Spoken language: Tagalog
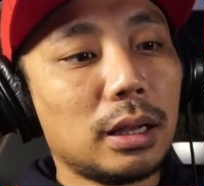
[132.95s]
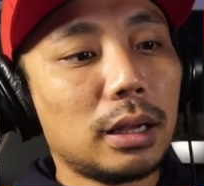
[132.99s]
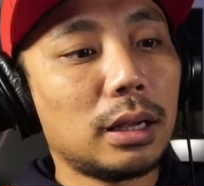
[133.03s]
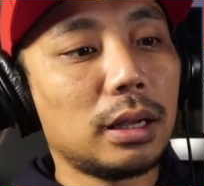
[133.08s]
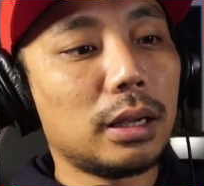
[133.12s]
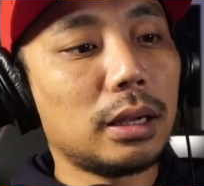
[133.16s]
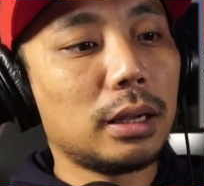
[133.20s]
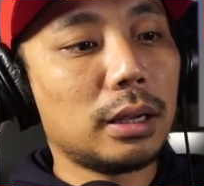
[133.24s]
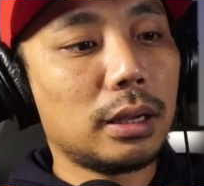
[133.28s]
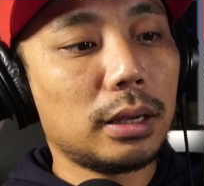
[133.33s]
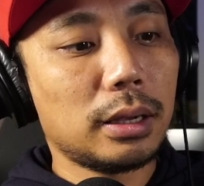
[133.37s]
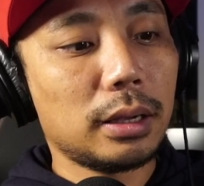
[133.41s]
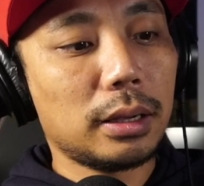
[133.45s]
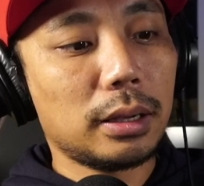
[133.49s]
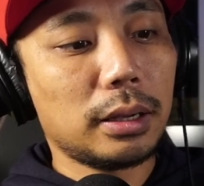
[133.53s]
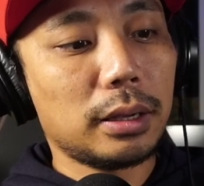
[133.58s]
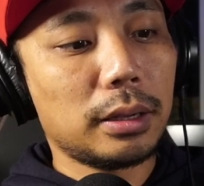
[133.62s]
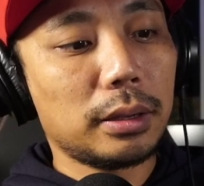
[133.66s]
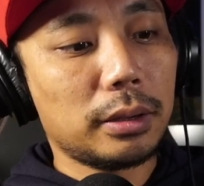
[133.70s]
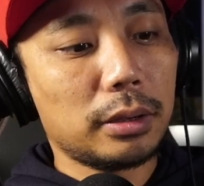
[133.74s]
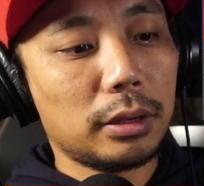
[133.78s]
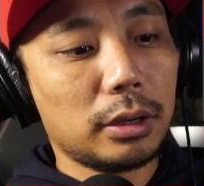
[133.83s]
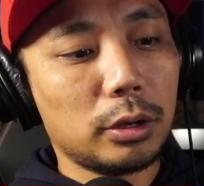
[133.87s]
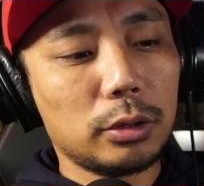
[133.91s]

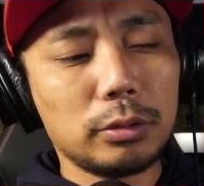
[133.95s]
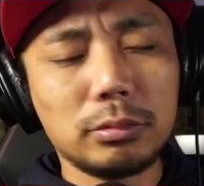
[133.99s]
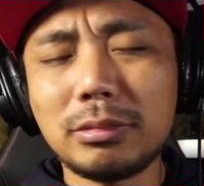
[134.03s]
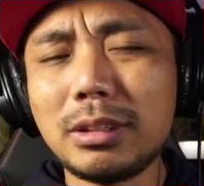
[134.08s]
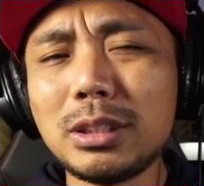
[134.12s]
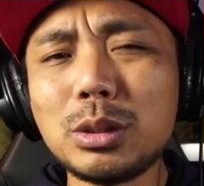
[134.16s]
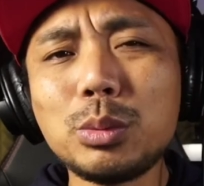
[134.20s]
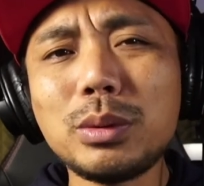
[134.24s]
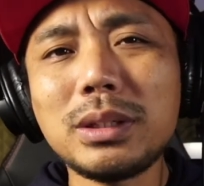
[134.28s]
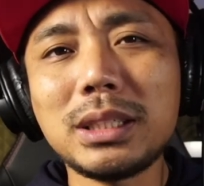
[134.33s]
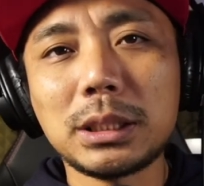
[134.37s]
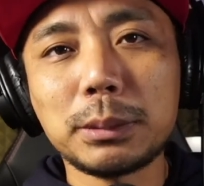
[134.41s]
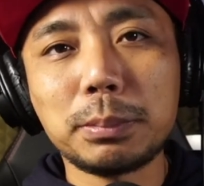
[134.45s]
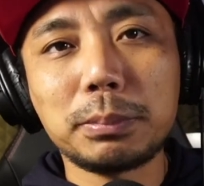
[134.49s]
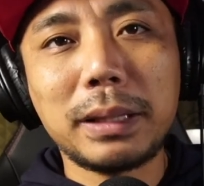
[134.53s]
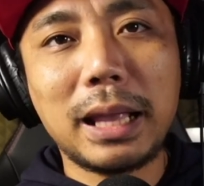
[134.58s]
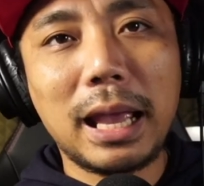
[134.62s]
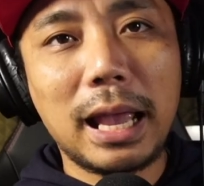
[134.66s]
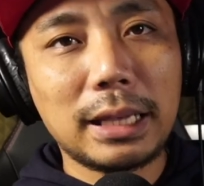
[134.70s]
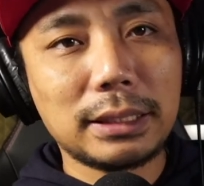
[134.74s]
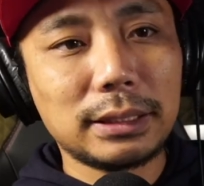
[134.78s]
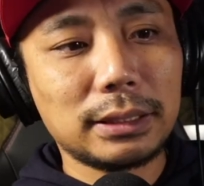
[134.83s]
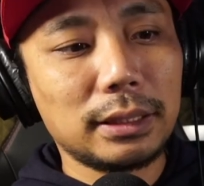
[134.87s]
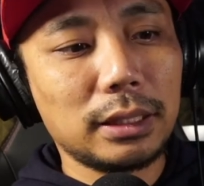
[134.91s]
Uh, this one is
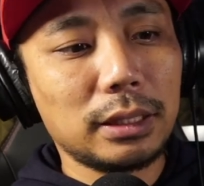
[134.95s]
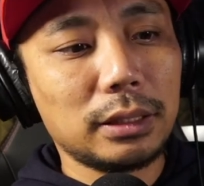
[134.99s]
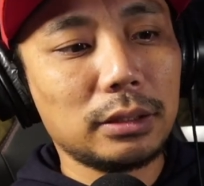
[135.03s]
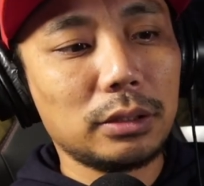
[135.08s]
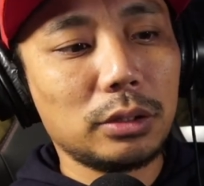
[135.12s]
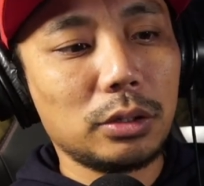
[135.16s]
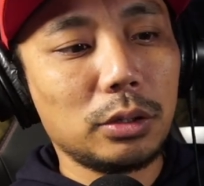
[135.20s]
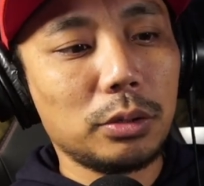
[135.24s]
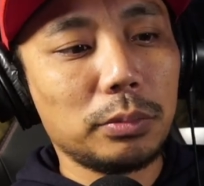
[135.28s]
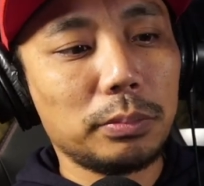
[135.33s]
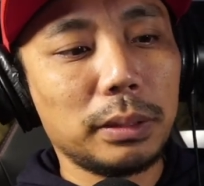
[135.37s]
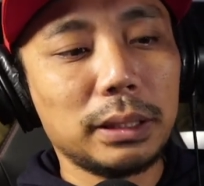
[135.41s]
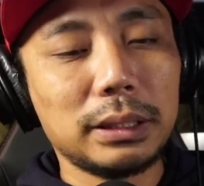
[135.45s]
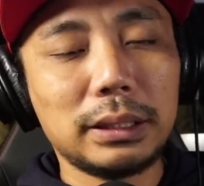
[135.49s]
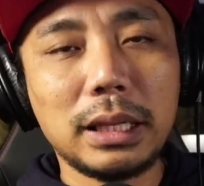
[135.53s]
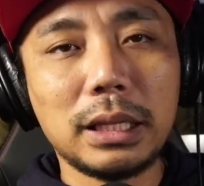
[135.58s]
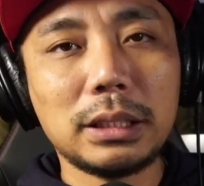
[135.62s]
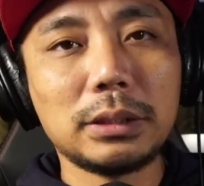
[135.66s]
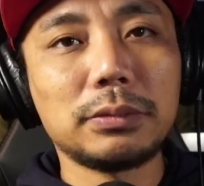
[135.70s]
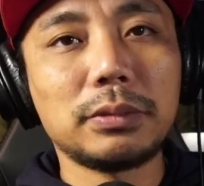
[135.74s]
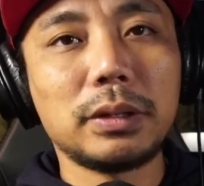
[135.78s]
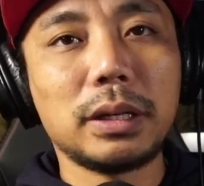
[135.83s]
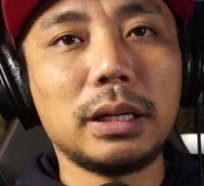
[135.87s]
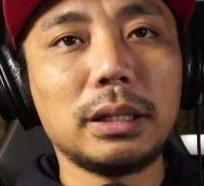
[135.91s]
plastic though, but
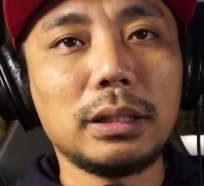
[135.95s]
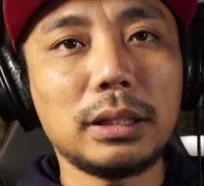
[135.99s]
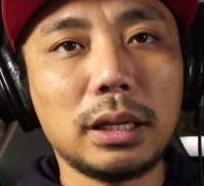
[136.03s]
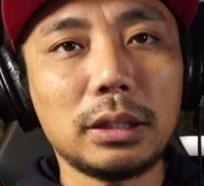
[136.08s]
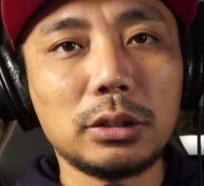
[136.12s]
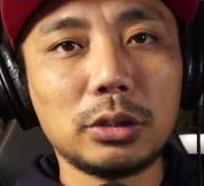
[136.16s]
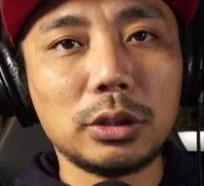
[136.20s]
that's fine.